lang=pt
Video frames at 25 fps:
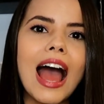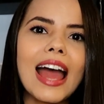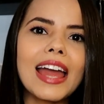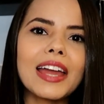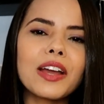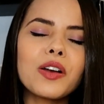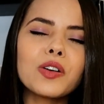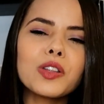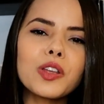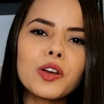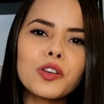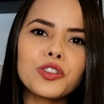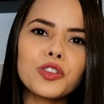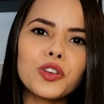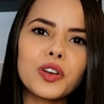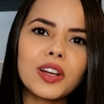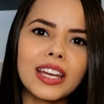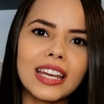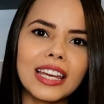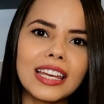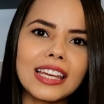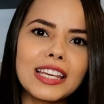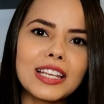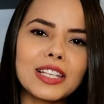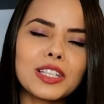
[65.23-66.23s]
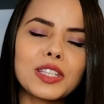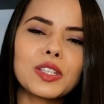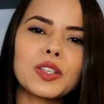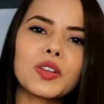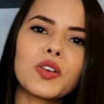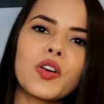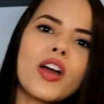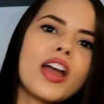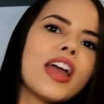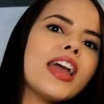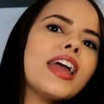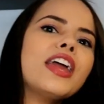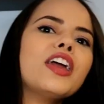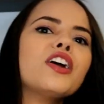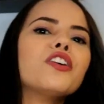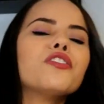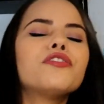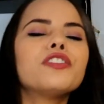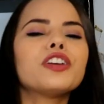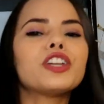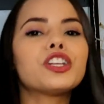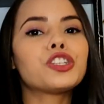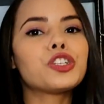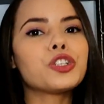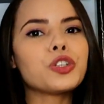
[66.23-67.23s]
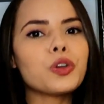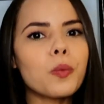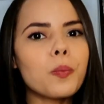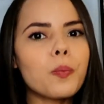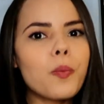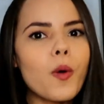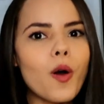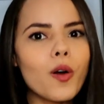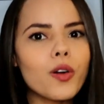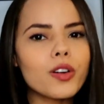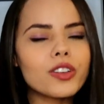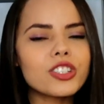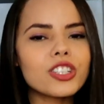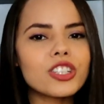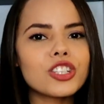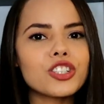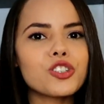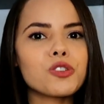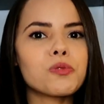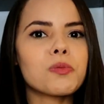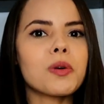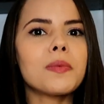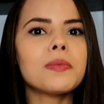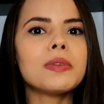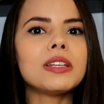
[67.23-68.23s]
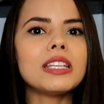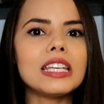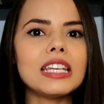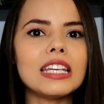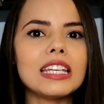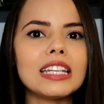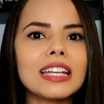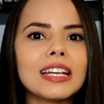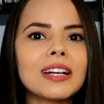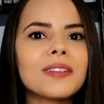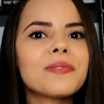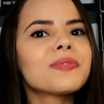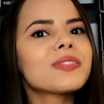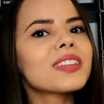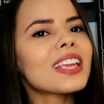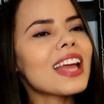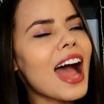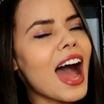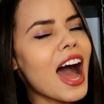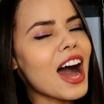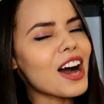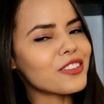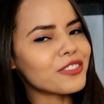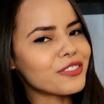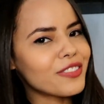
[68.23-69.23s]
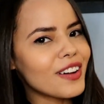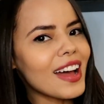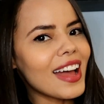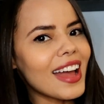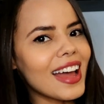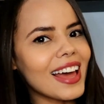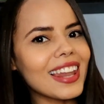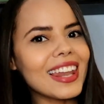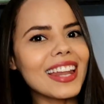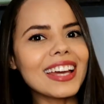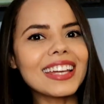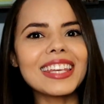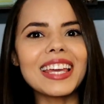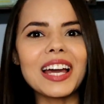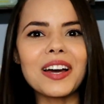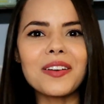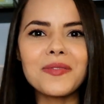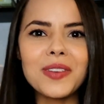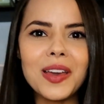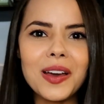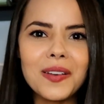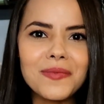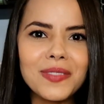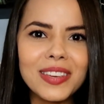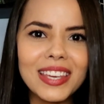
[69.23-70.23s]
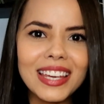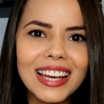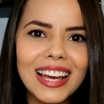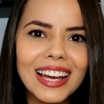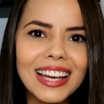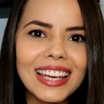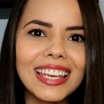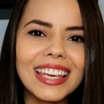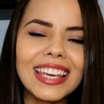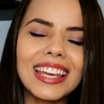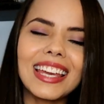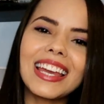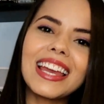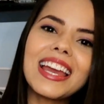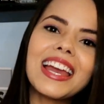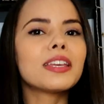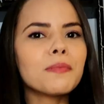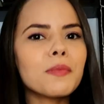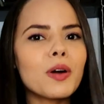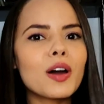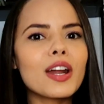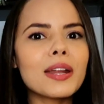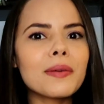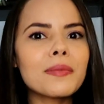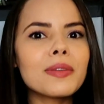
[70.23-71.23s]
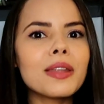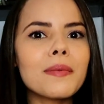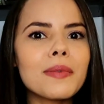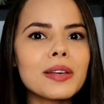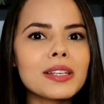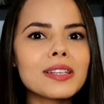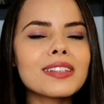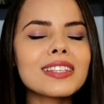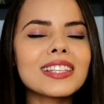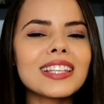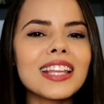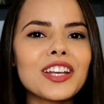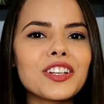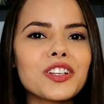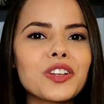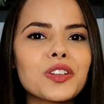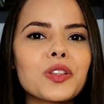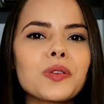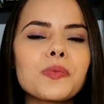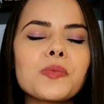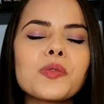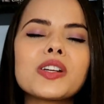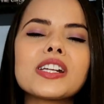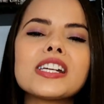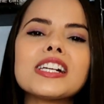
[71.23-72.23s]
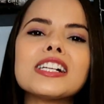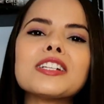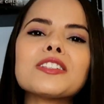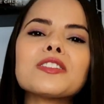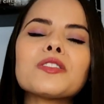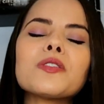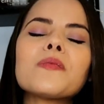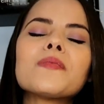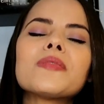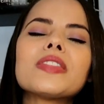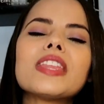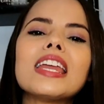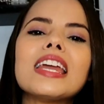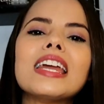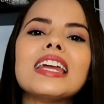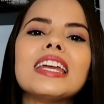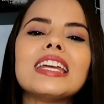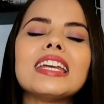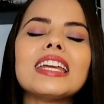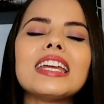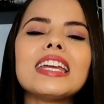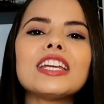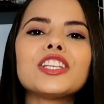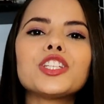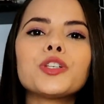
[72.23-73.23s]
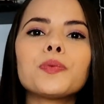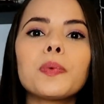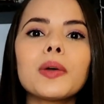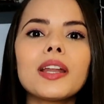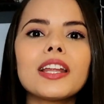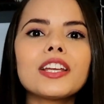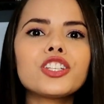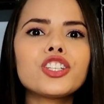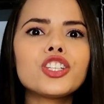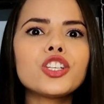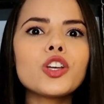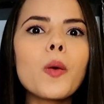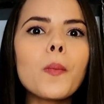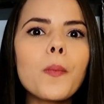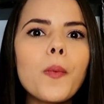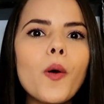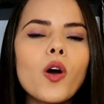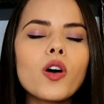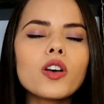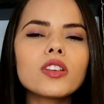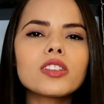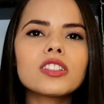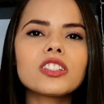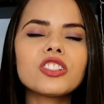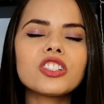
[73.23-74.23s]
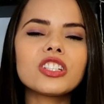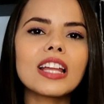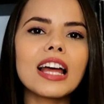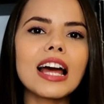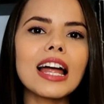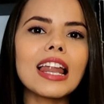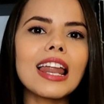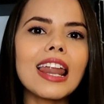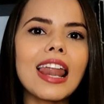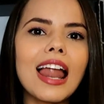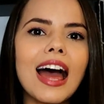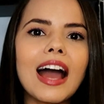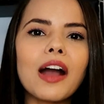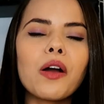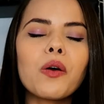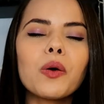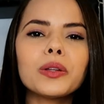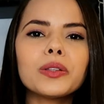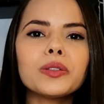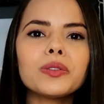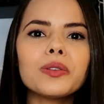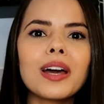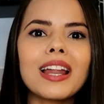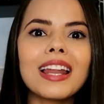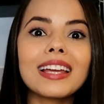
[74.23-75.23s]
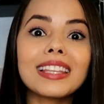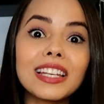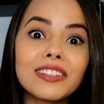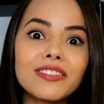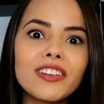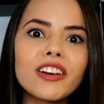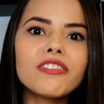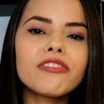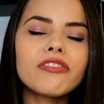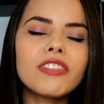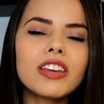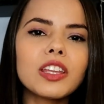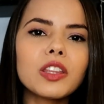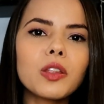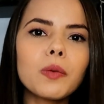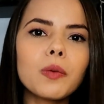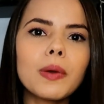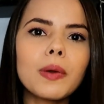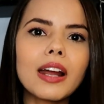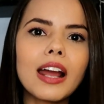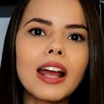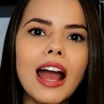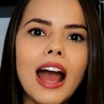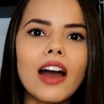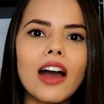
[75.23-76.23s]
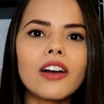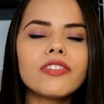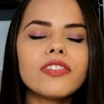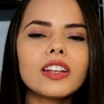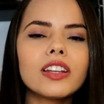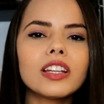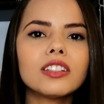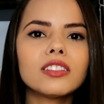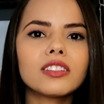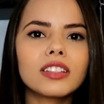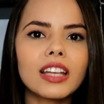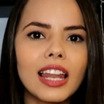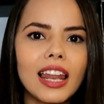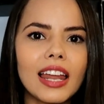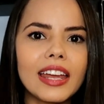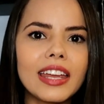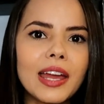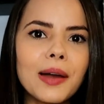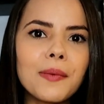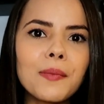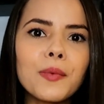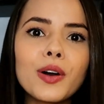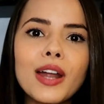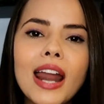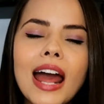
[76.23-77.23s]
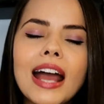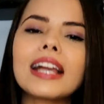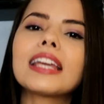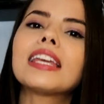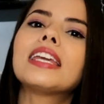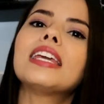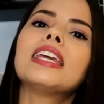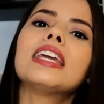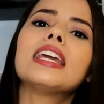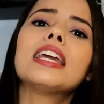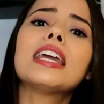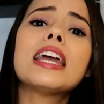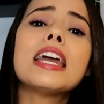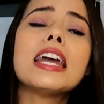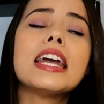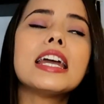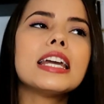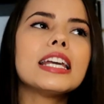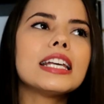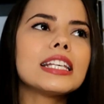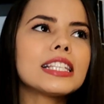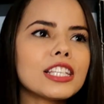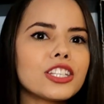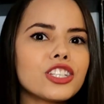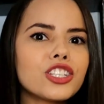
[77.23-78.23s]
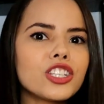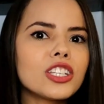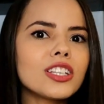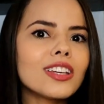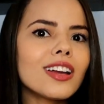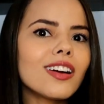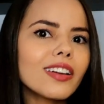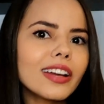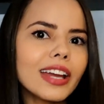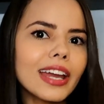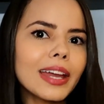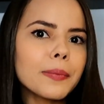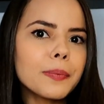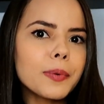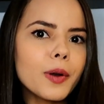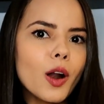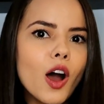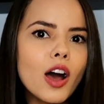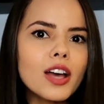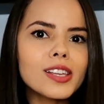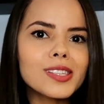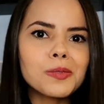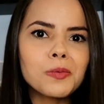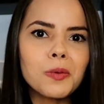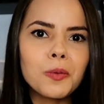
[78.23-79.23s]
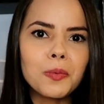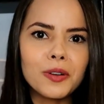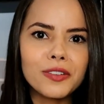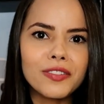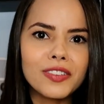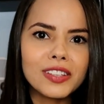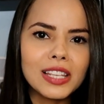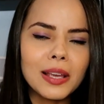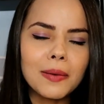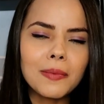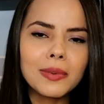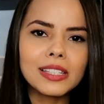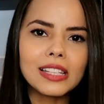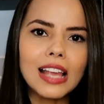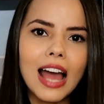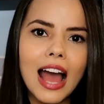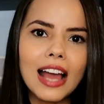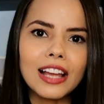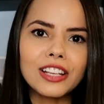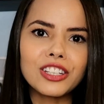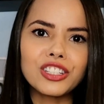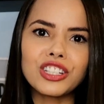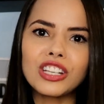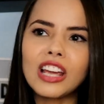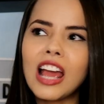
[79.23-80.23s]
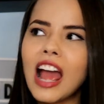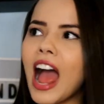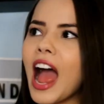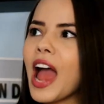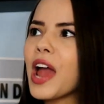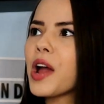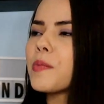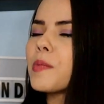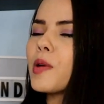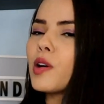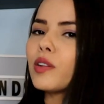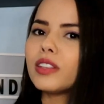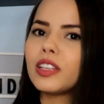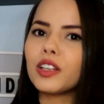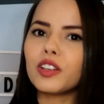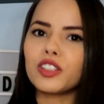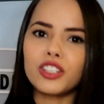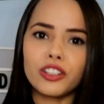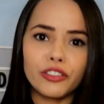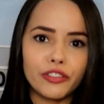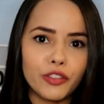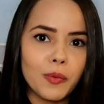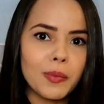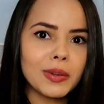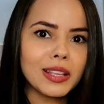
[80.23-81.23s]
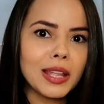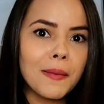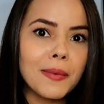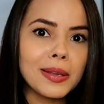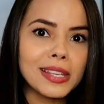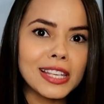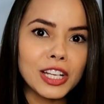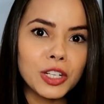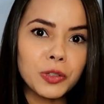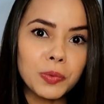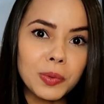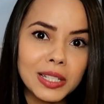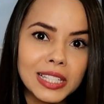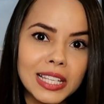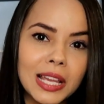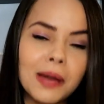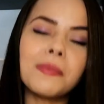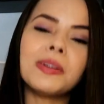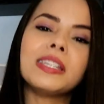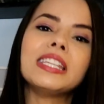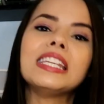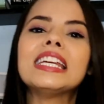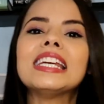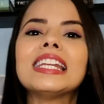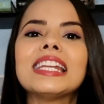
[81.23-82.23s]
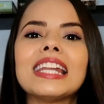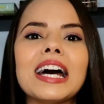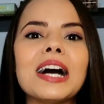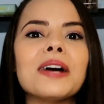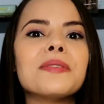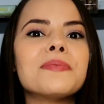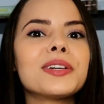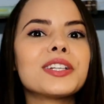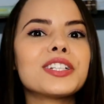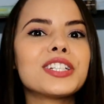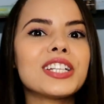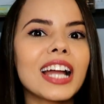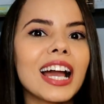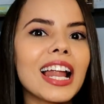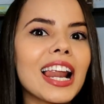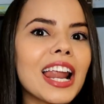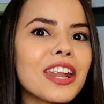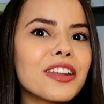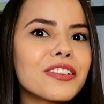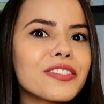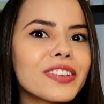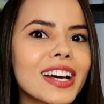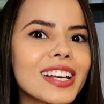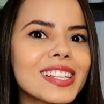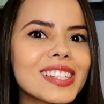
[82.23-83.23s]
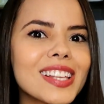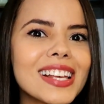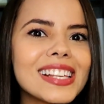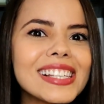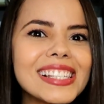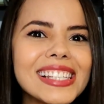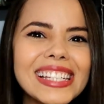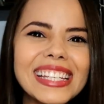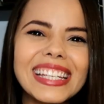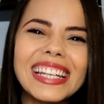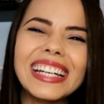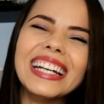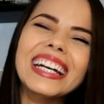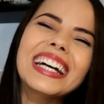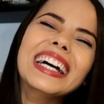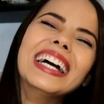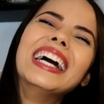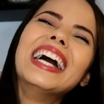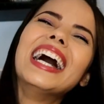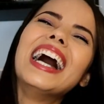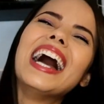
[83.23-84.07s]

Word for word: Aí, quando eu joguei isso, eu vi que tinha um post de uma uma menina, Rafaela, que é a minha amiga aqui, que moramos na mesma cidade que eu tô morando. E, tipo, ela tinha um post dela lá quando ela tava vindo pra cá, falando que ela ia morar aqui e se tinha alguém próximo pra fazer amizade. Aí eu, meu Deus, já vou mandar mensagem pra essa menina pra chegar lá e não ficar sozinha.